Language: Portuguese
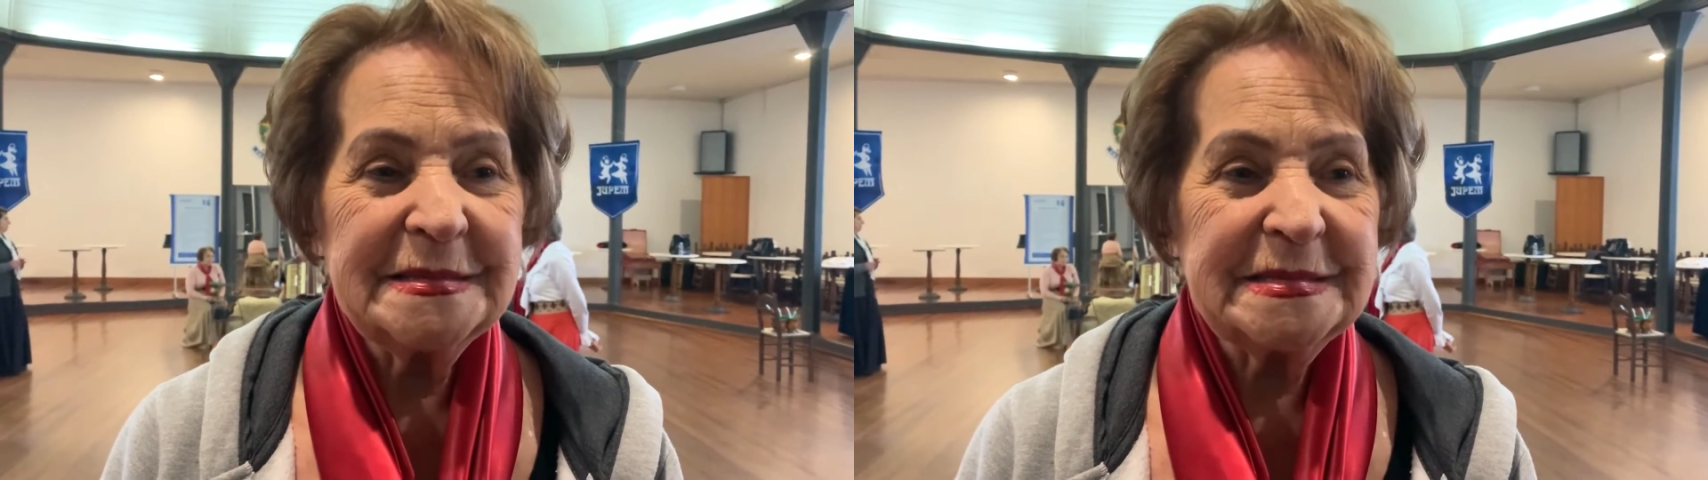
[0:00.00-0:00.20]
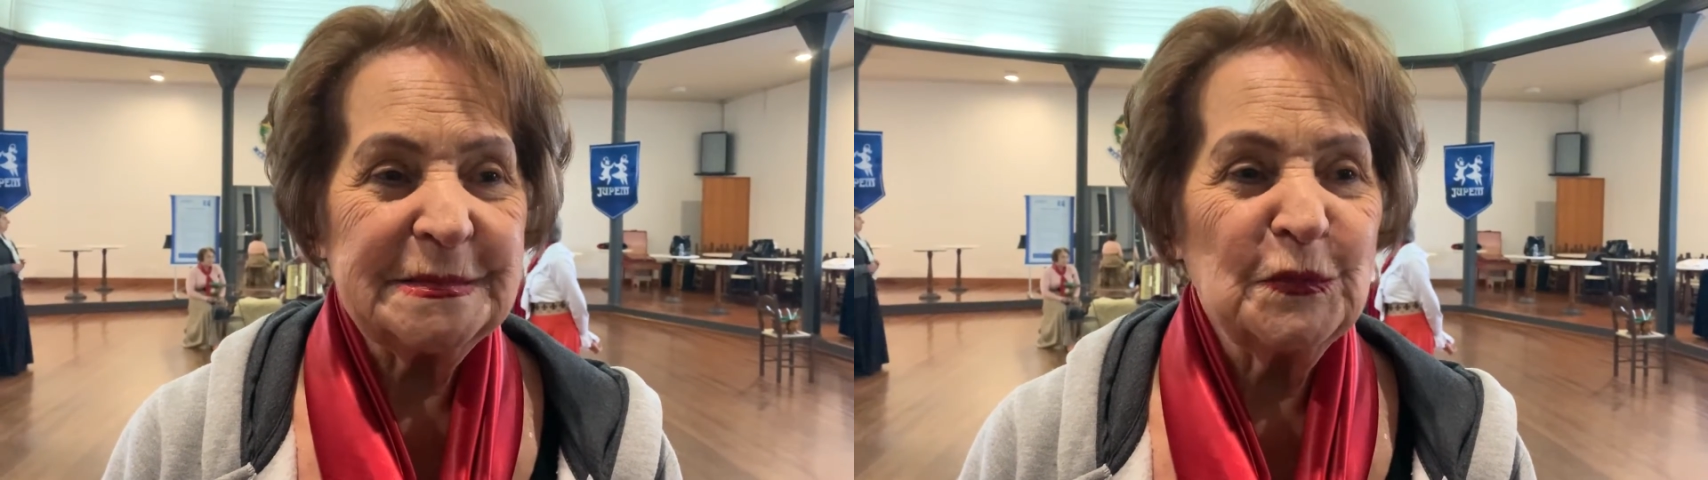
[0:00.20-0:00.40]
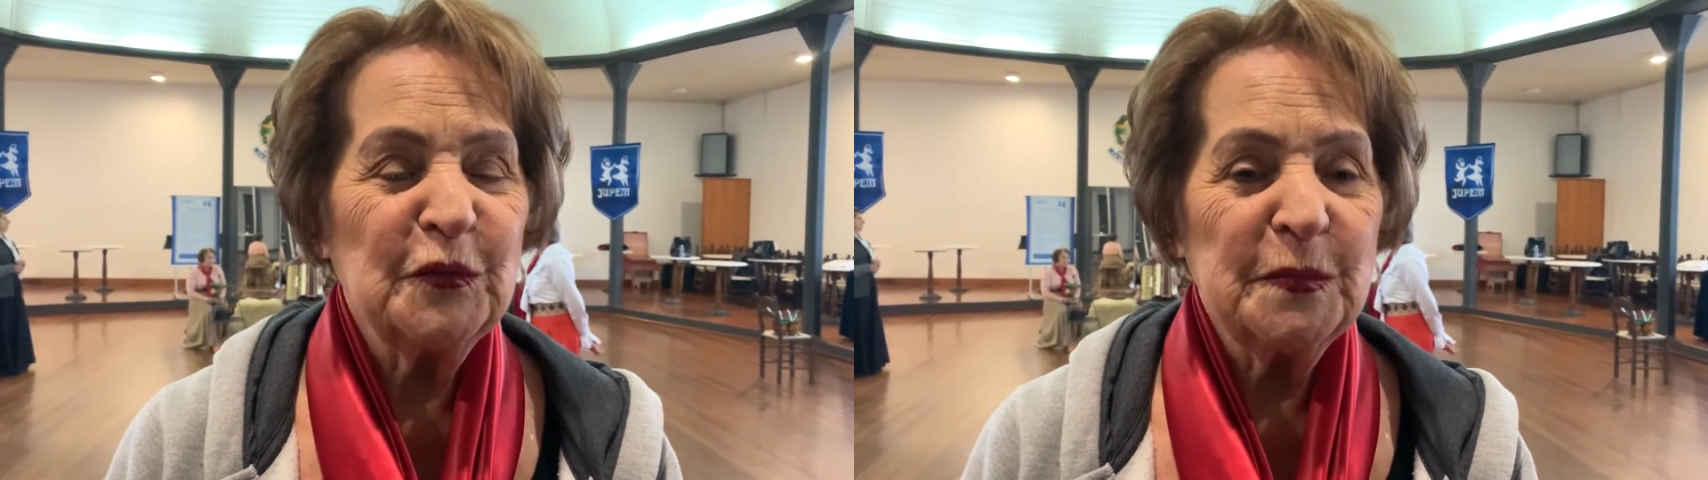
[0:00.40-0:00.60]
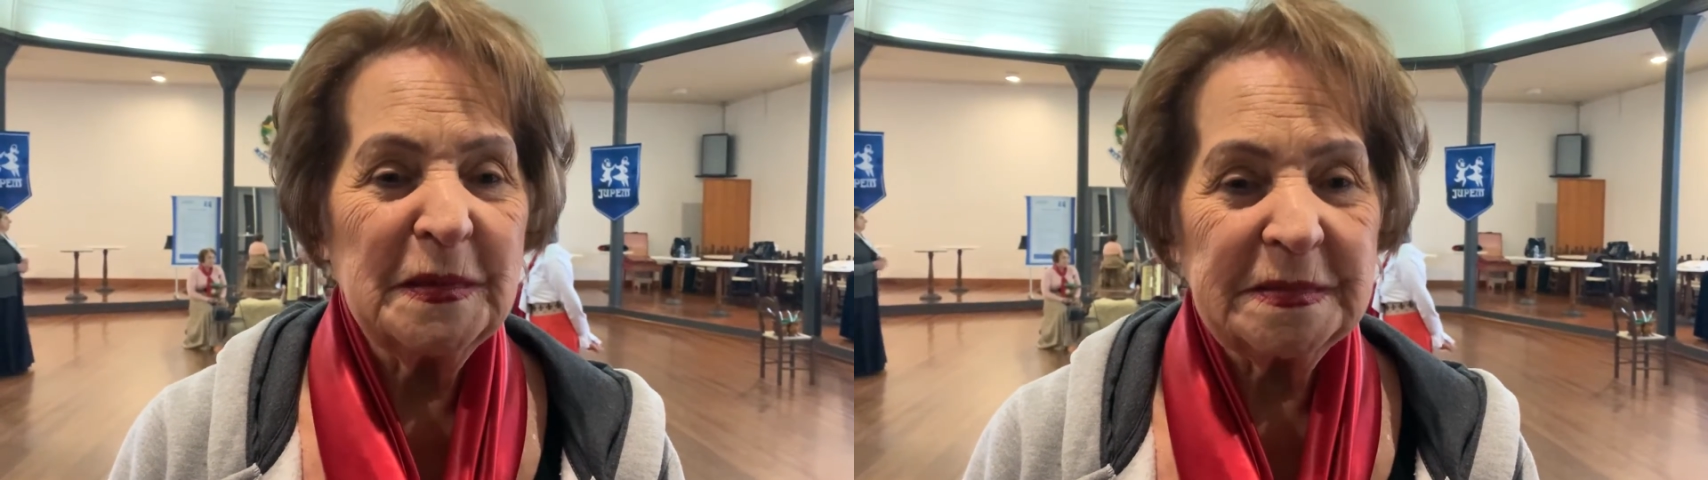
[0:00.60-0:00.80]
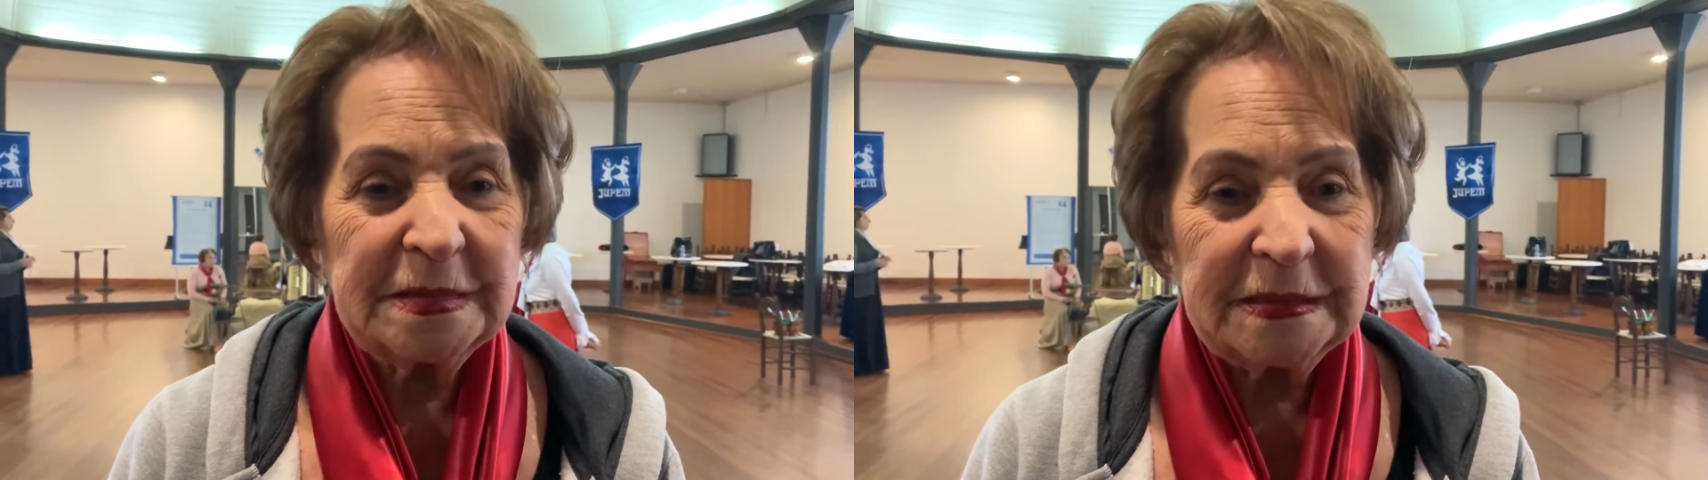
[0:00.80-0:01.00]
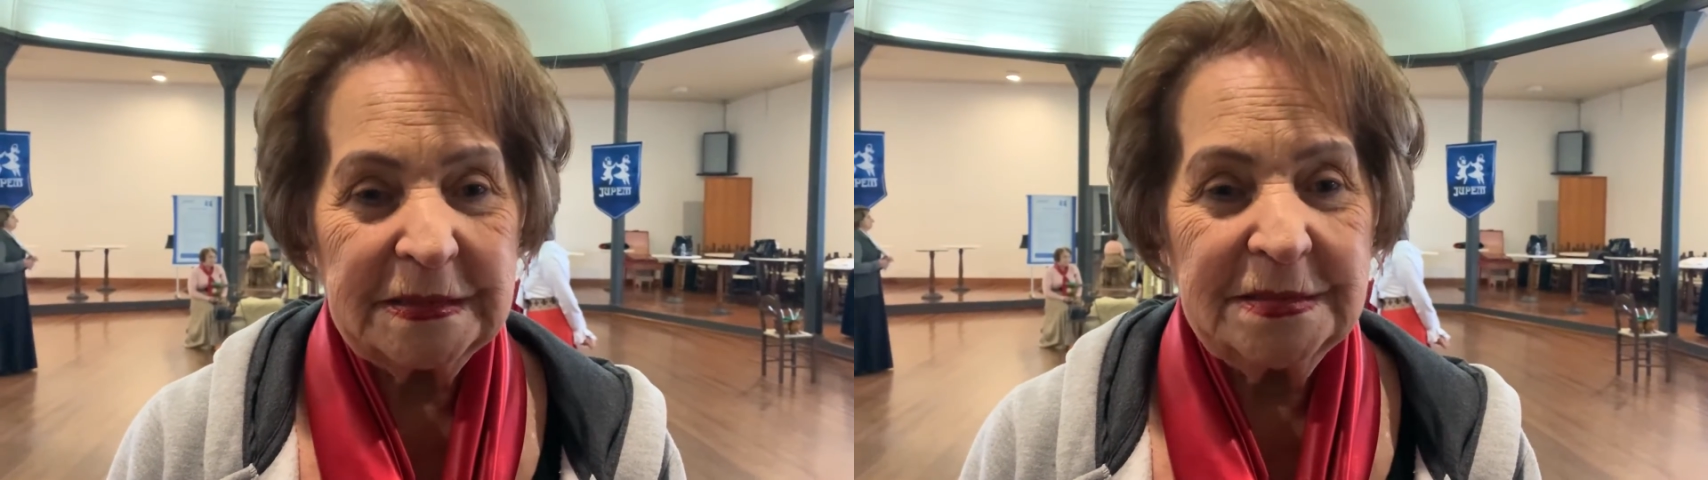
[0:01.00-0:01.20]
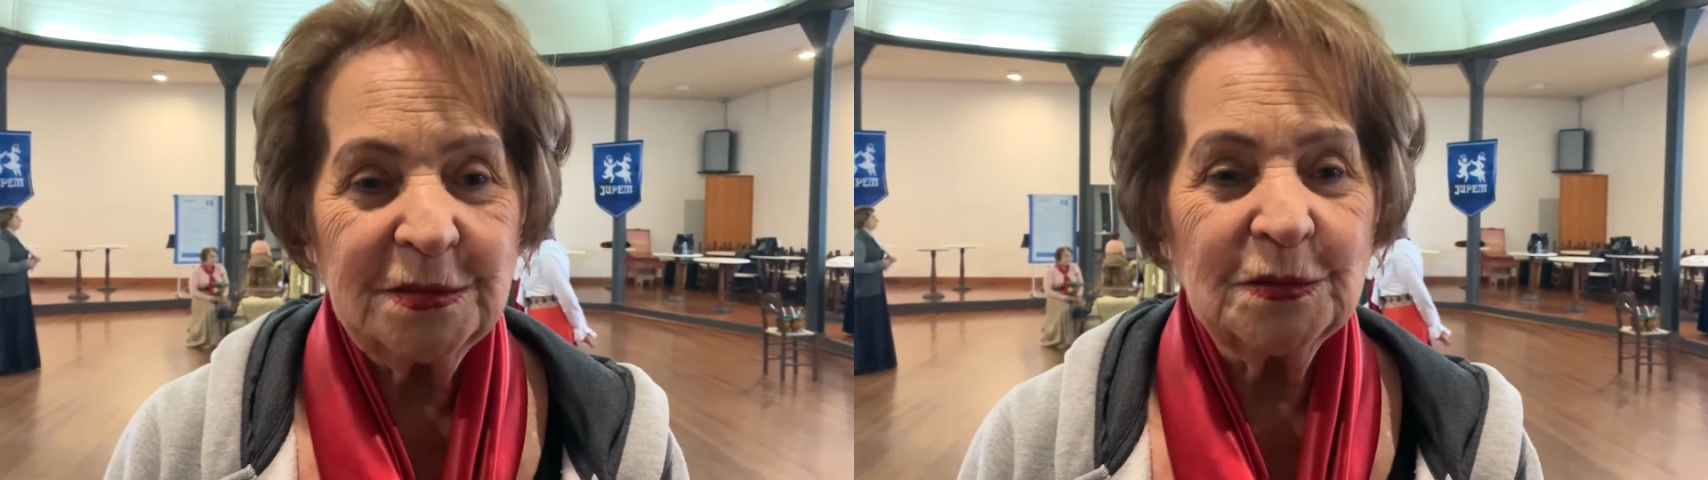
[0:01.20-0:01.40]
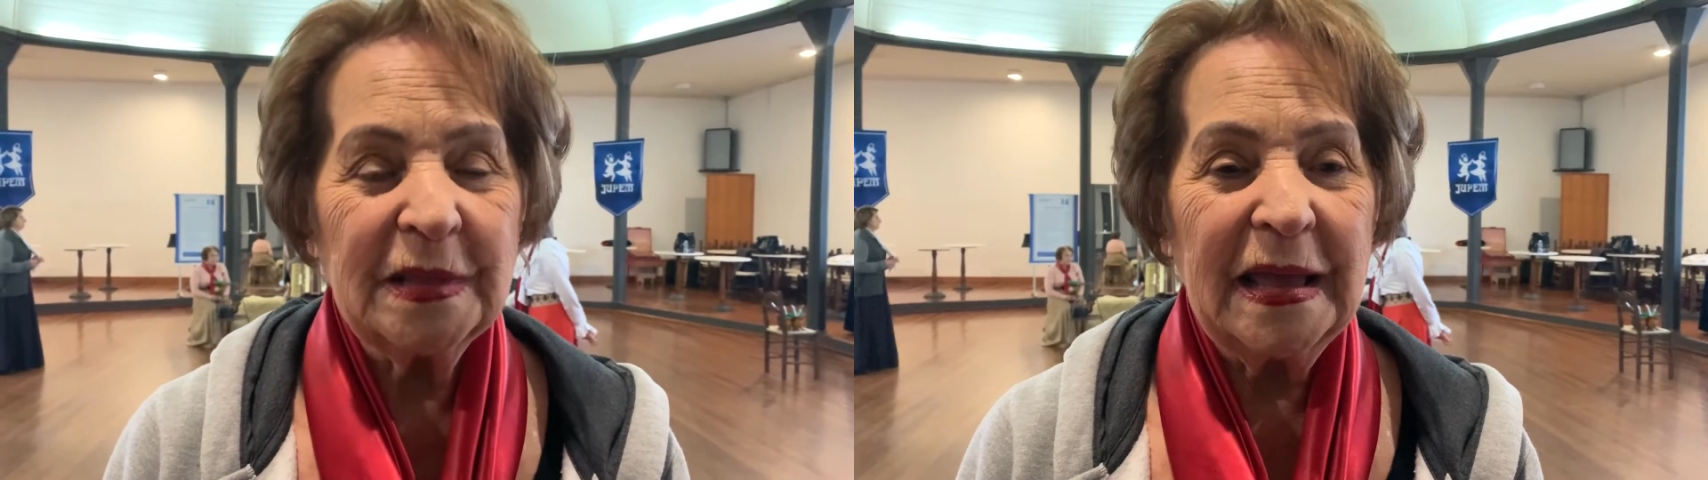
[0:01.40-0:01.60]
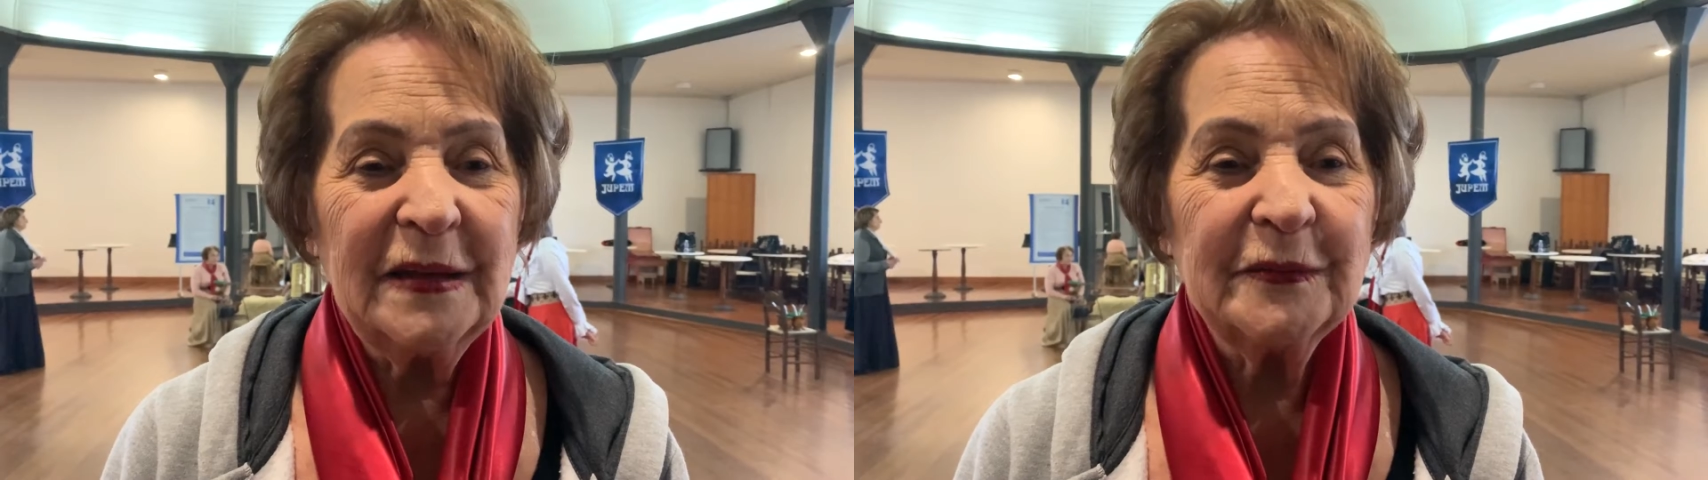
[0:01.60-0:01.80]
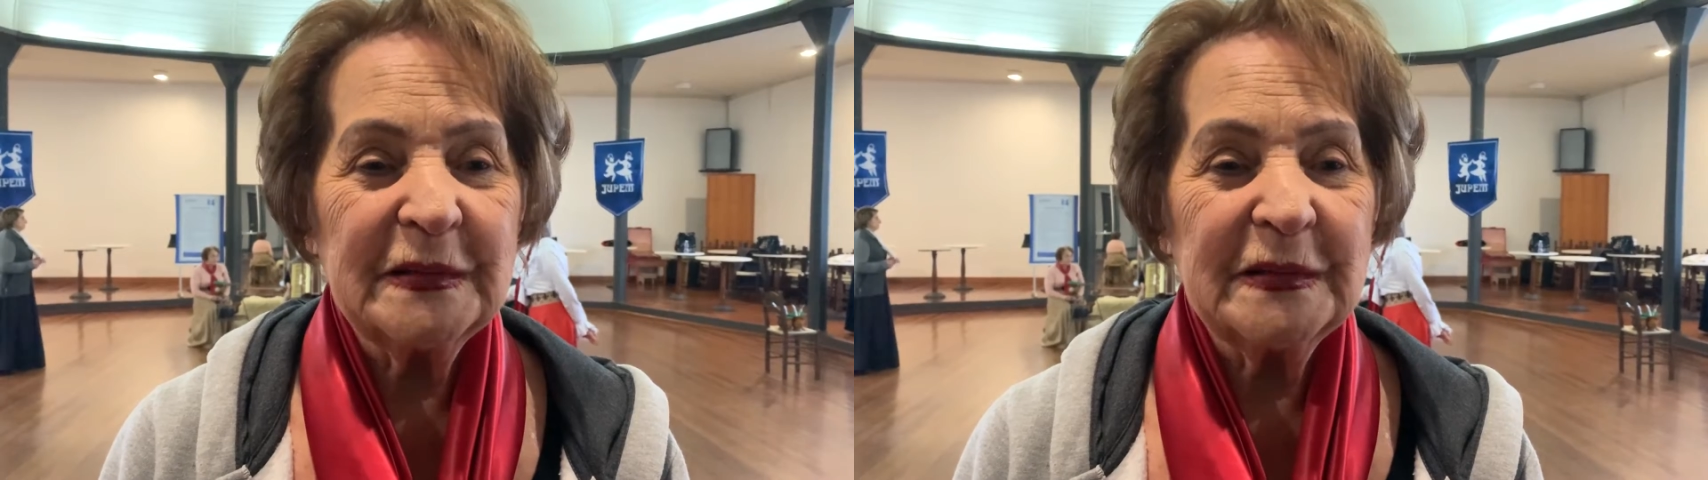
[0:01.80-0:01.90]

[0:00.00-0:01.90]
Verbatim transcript: se movimentando, né?